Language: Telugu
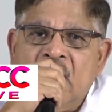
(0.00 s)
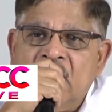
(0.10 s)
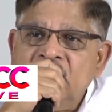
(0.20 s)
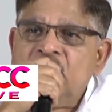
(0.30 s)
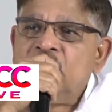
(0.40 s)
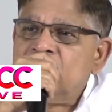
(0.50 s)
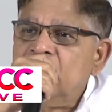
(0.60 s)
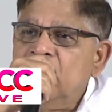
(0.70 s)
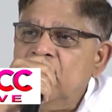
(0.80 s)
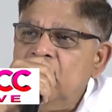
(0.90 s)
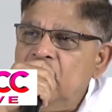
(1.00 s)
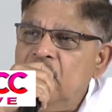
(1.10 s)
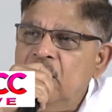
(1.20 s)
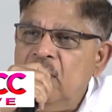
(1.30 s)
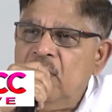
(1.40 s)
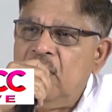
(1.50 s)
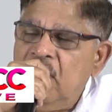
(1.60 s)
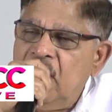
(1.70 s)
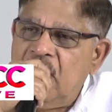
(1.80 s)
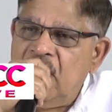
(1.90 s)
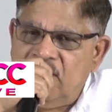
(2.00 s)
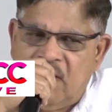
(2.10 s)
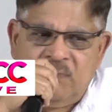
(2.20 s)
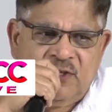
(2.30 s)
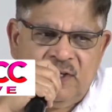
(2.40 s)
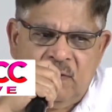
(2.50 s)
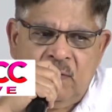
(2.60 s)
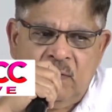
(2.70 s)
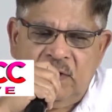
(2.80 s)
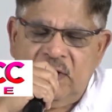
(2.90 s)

కాన్స్టిట్యూషన్లో అలా ఫామ్ చేయడంలో